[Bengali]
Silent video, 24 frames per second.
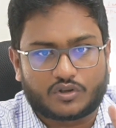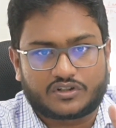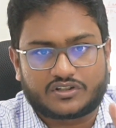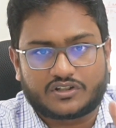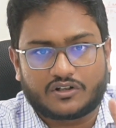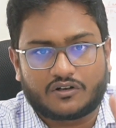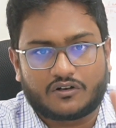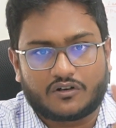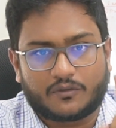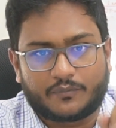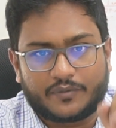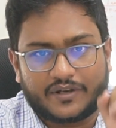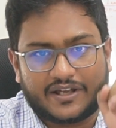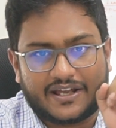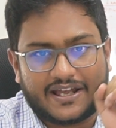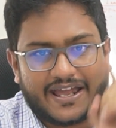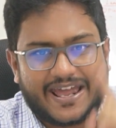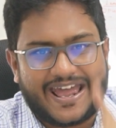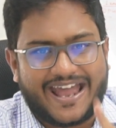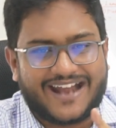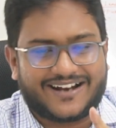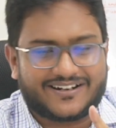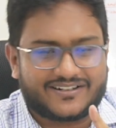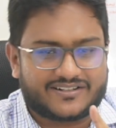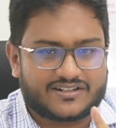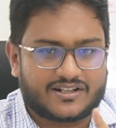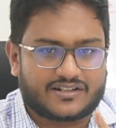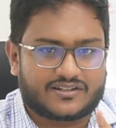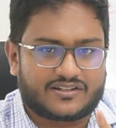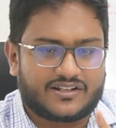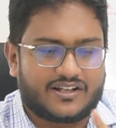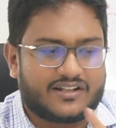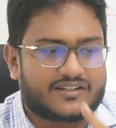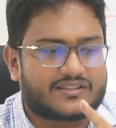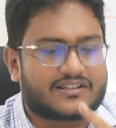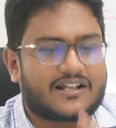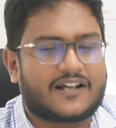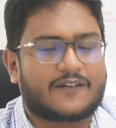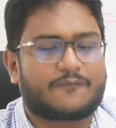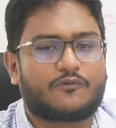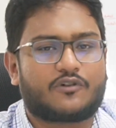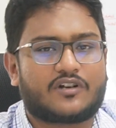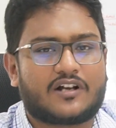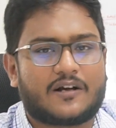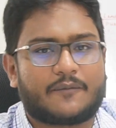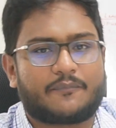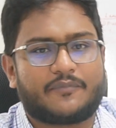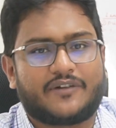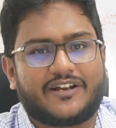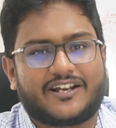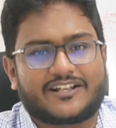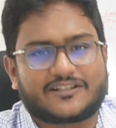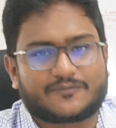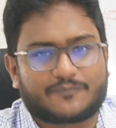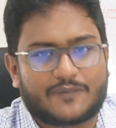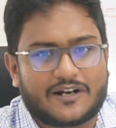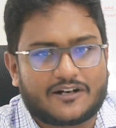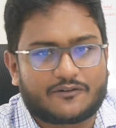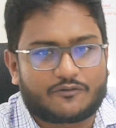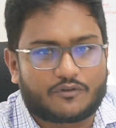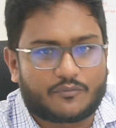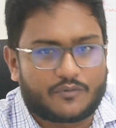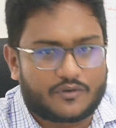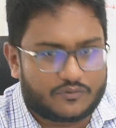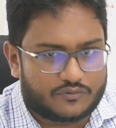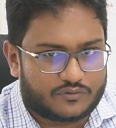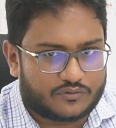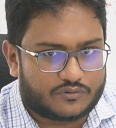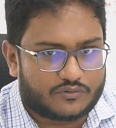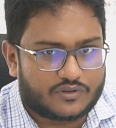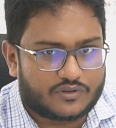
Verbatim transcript: হতে হবে একটাতে তারপরে আপনি এক্সপ্যান্ড করবেন